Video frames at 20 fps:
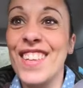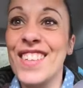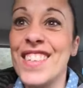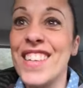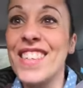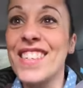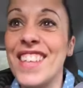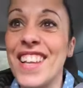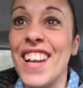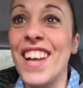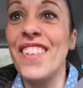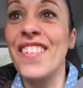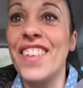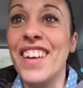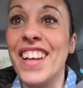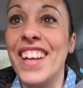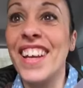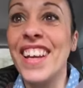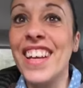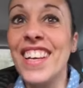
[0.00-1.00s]
no sé si la
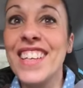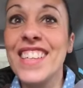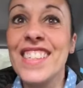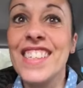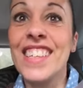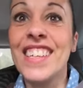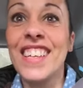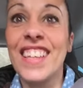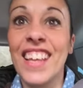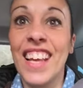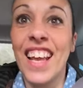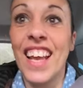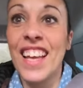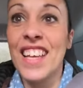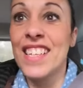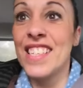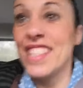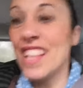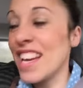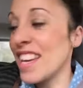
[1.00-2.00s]
veréis,
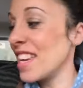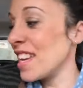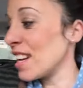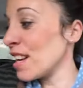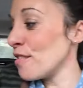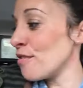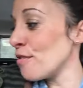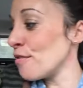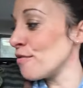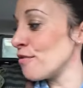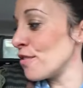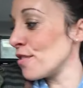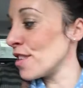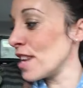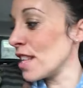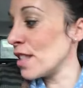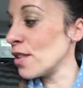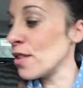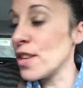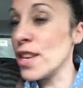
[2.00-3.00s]
está aquí
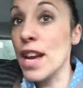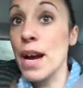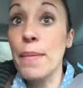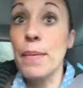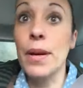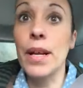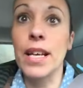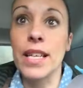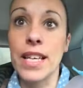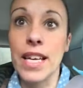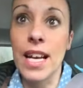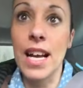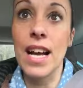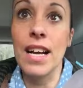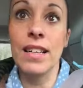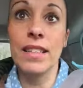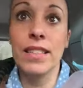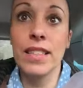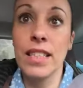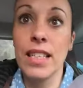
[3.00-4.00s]
refunfuñando ya porque
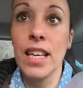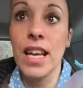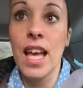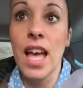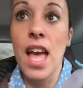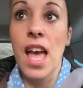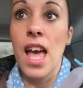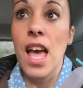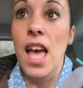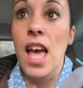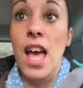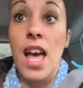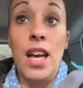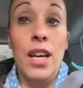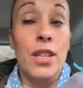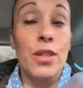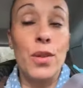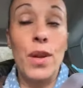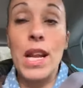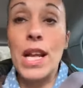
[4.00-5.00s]
ya
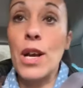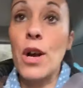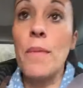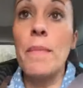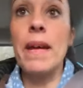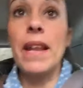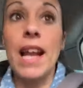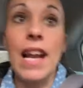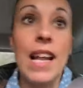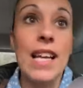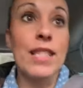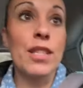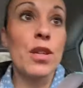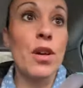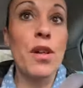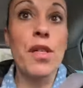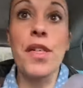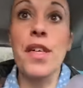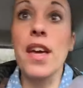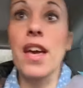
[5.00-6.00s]
suele comer a las
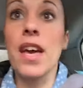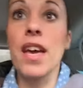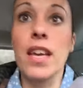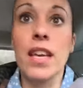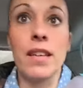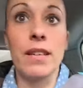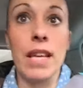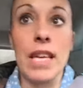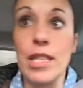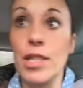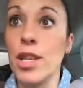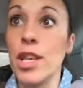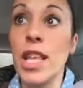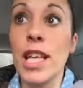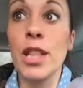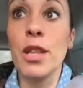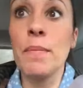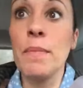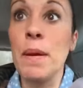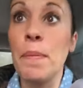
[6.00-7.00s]
12, estoy
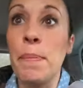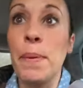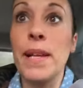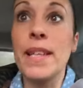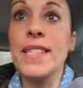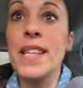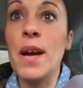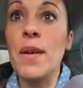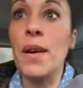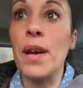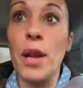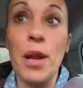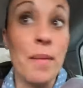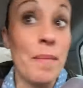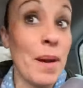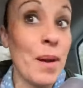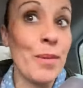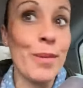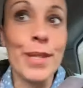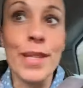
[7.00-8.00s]
dándome prisa aunque no
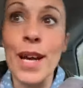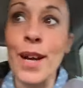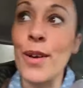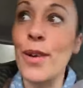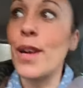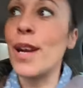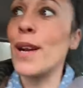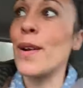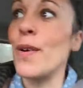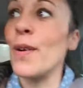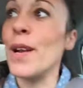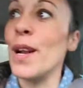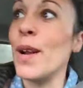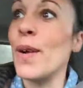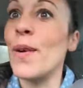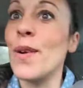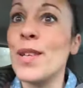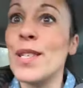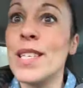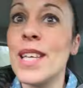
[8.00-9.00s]
me gusta correr con
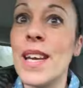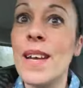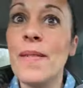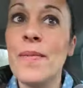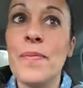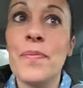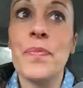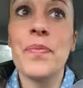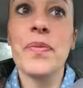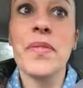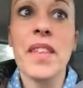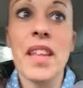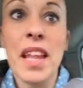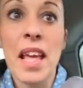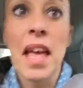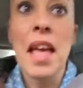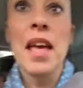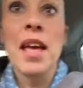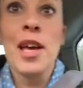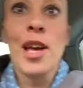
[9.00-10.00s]
el coche,
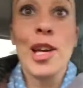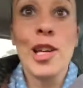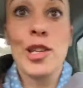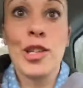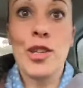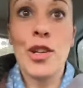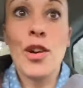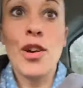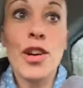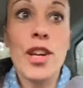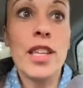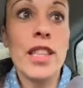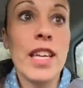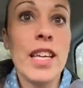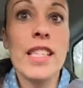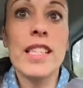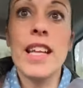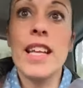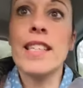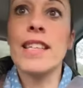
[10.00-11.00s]
soy
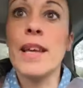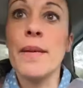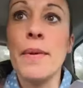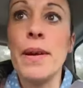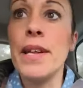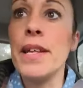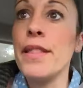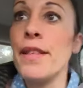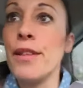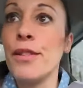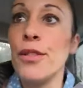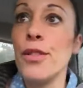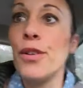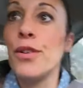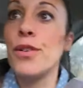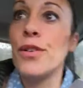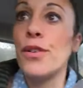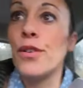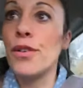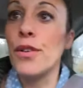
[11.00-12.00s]
de esas que van
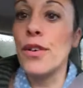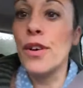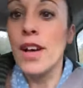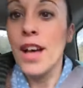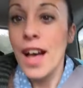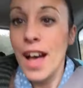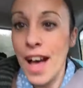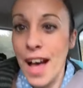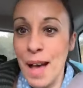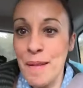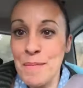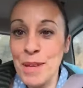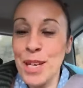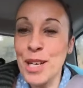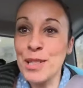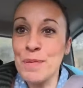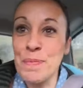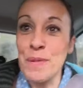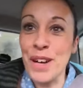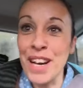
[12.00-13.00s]
haciendo
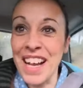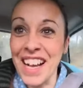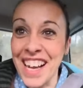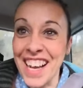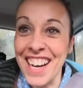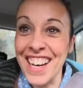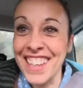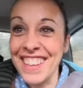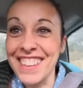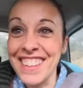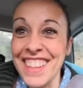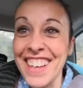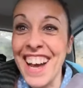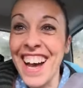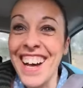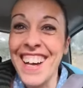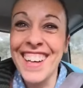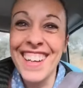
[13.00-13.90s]
amigos por la carretera